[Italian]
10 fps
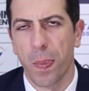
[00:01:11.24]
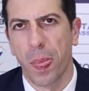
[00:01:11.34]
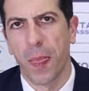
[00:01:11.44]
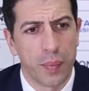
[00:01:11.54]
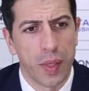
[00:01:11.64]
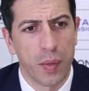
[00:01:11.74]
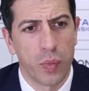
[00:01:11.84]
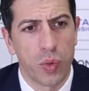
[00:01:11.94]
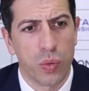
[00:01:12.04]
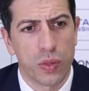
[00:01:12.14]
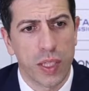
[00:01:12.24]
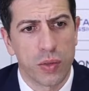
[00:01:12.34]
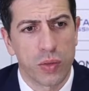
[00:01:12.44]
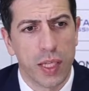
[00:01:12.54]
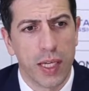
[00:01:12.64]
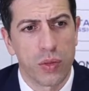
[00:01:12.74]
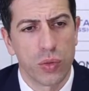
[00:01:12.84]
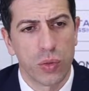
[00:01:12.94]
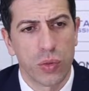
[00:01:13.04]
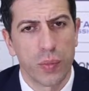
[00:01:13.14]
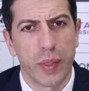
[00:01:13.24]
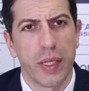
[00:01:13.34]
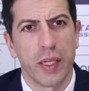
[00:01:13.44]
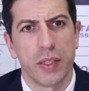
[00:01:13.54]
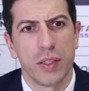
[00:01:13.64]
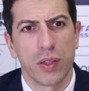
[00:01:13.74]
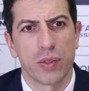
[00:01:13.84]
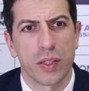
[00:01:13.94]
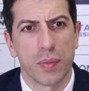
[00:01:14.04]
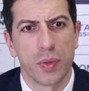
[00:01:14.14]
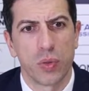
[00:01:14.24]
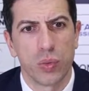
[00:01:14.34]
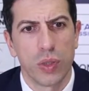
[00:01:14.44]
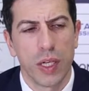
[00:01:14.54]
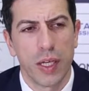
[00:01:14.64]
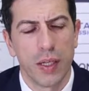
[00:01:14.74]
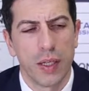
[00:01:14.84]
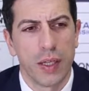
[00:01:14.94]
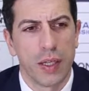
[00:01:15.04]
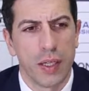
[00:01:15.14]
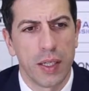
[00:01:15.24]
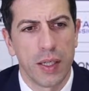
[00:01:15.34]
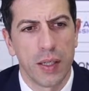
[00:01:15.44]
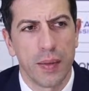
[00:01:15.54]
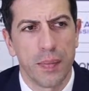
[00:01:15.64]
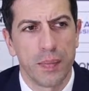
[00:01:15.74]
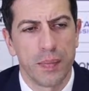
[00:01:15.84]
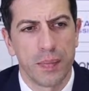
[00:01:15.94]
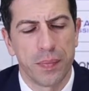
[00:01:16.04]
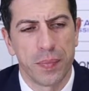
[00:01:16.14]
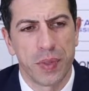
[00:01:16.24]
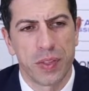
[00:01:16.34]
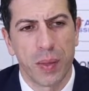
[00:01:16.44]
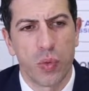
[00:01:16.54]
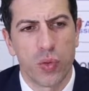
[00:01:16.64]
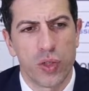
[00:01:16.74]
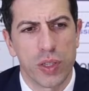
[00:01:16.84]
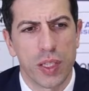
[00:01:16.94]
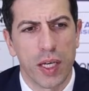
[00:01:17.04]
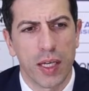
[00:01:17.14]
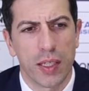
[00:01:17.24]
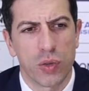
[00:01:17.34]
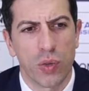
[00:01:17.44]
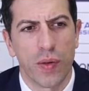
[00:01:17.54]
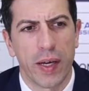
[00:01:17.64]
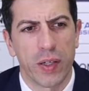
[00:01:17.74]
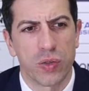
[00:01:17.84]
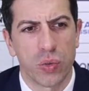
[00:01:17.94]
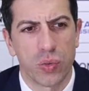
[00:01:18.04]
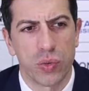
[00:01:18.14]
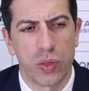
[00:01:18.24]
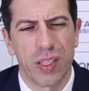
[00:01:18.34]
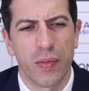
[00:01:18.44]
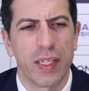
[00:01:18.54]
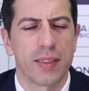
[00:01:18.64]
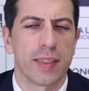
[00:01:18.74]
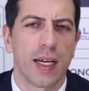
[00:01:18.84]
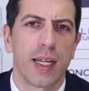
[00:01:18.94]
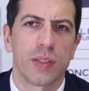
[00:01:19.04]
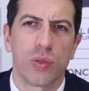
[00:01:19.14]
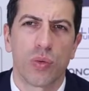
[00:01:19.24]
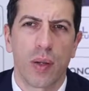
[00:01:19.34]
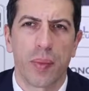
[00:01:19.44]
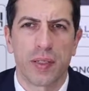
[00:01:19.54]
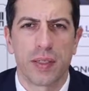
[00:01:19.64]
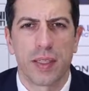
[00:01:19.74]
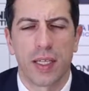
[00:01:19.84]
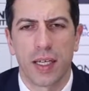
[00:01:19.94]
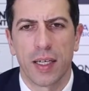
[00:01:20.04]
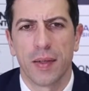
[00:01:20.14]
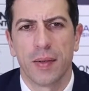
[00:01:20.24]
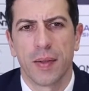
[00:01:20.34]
Abbiamo ruotato tanto come di nostra abitudine e, mm, e siamo riusciti anche a trovare soluzioni diverse, tra l'altro in una partita che